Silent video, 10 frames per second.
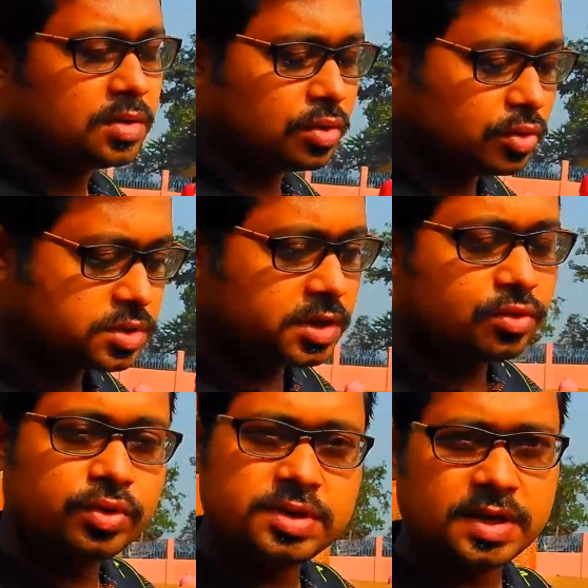কর্ণসেনের
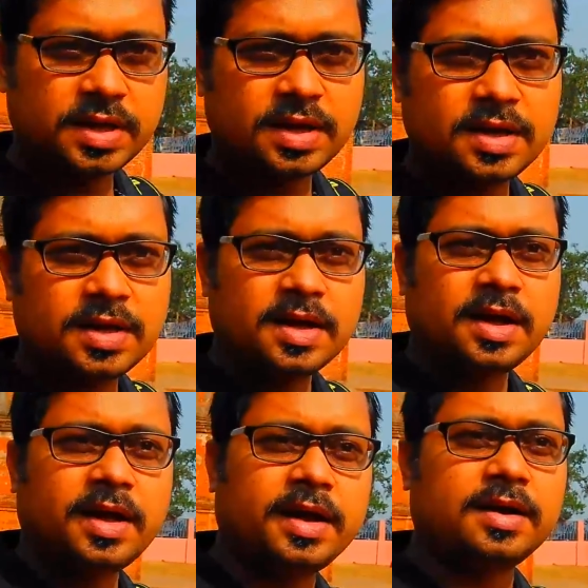দুই ছেলে
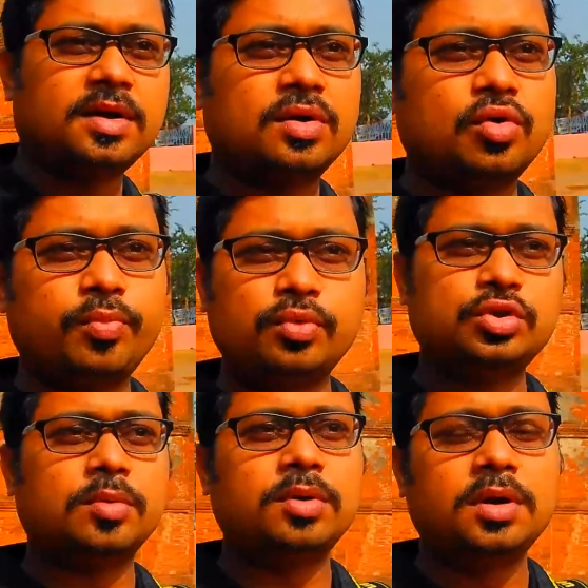এক কপুর
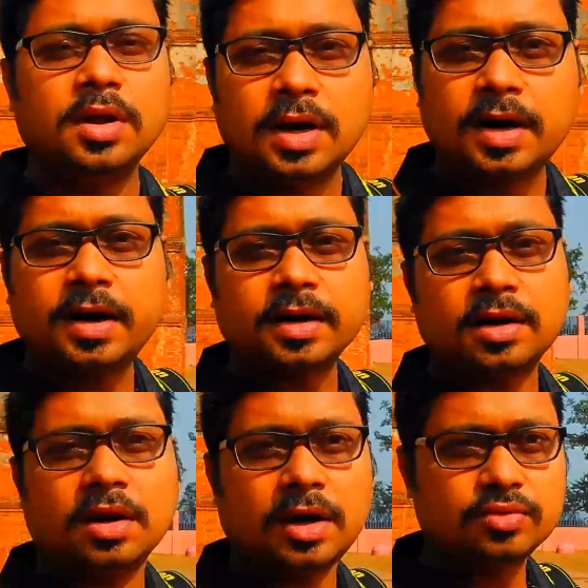ধবল আর
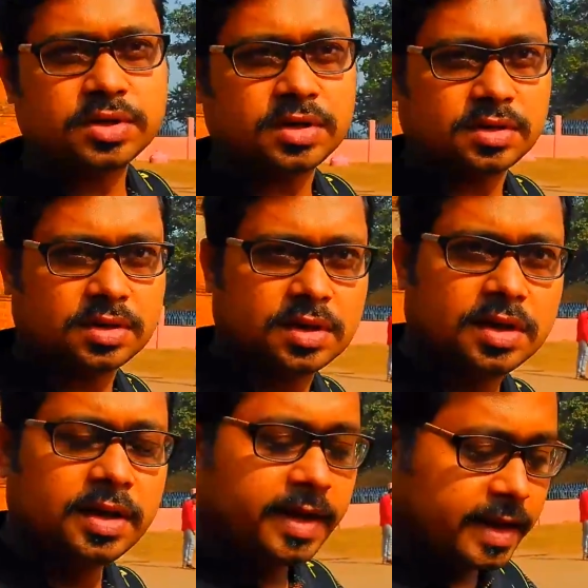লাউ সেন
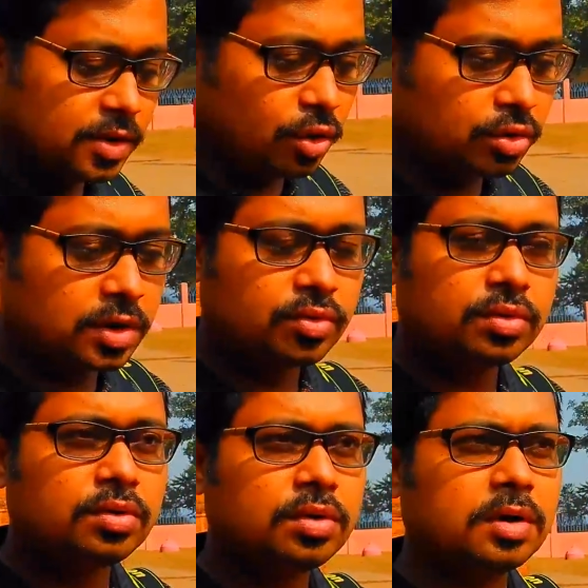এই
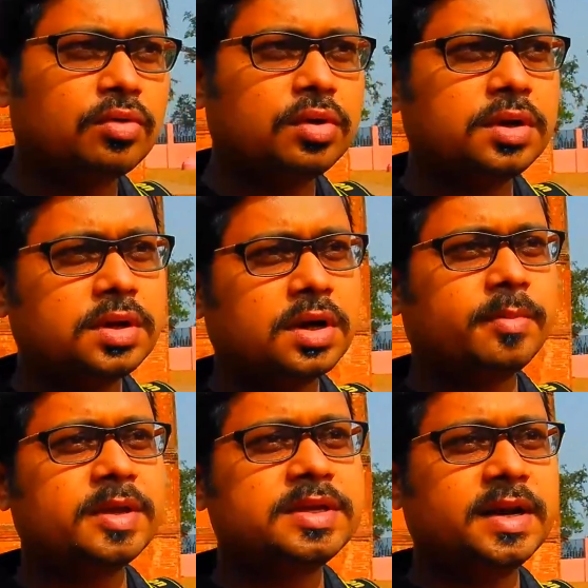ঘটনাগুলি
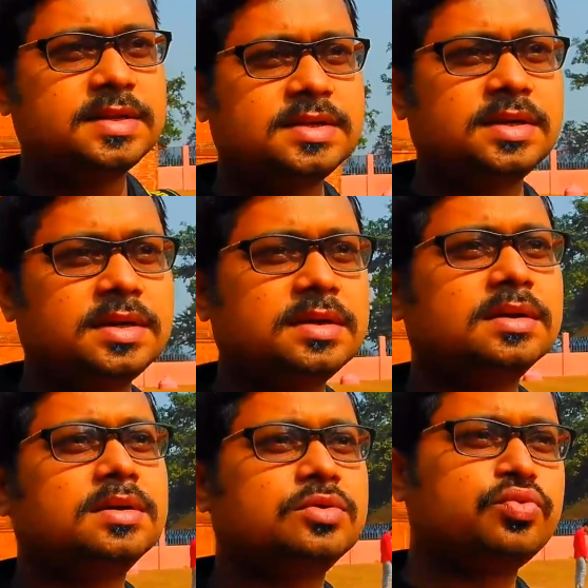আমি জেনেছি
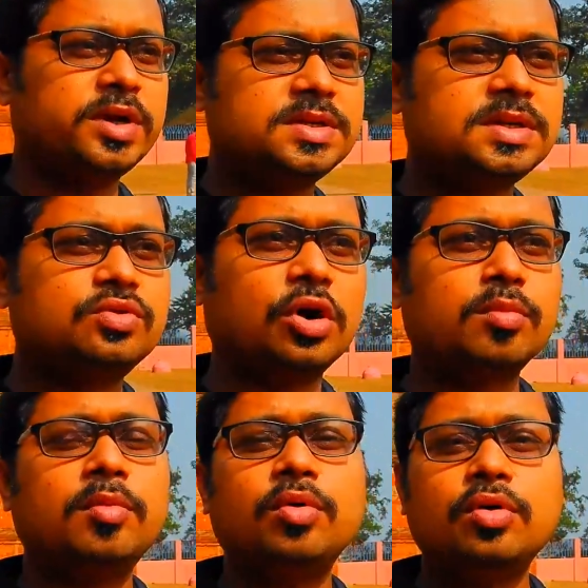শুনেছি
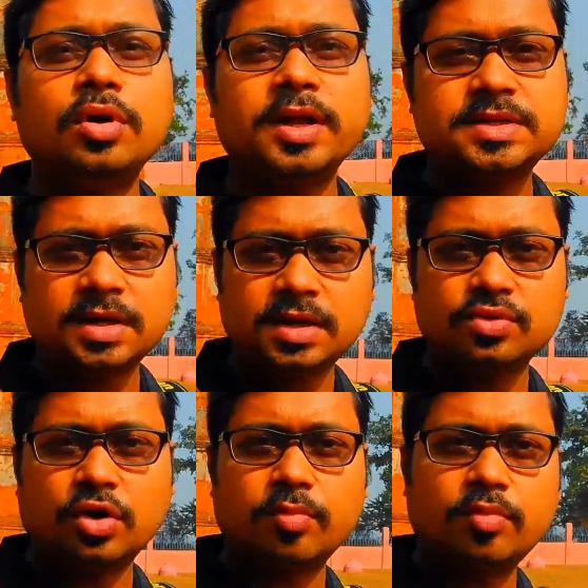ধর্মমঙ্গল আছে
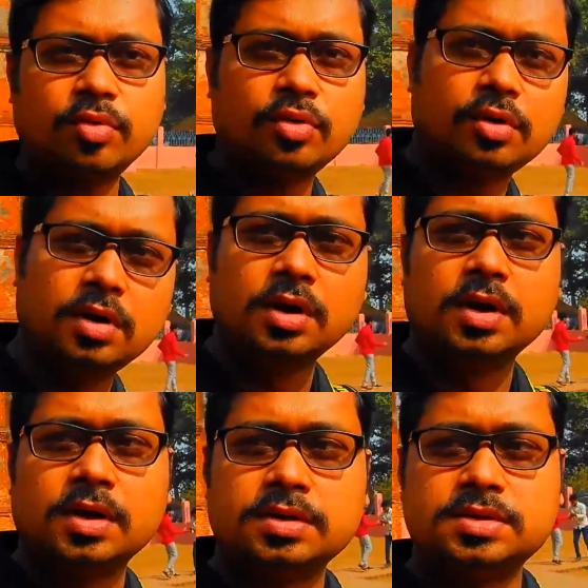ধর্মমঙ্গল
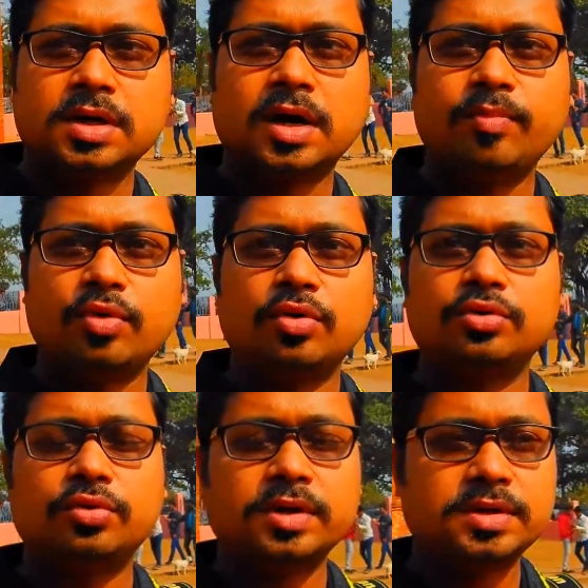যে
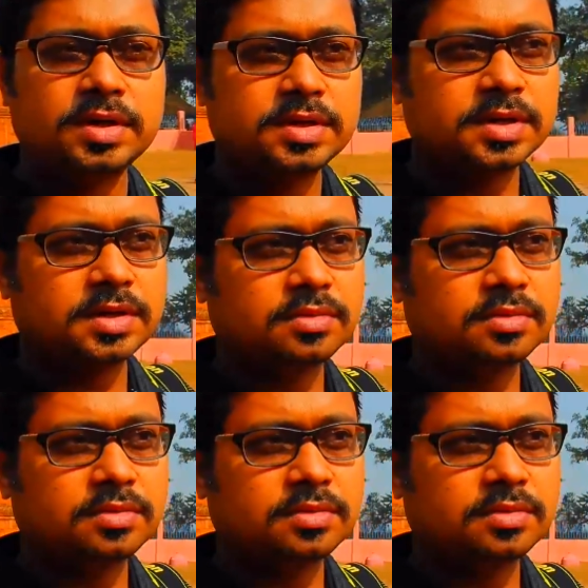কাব্যগ্রন্থ আছে যে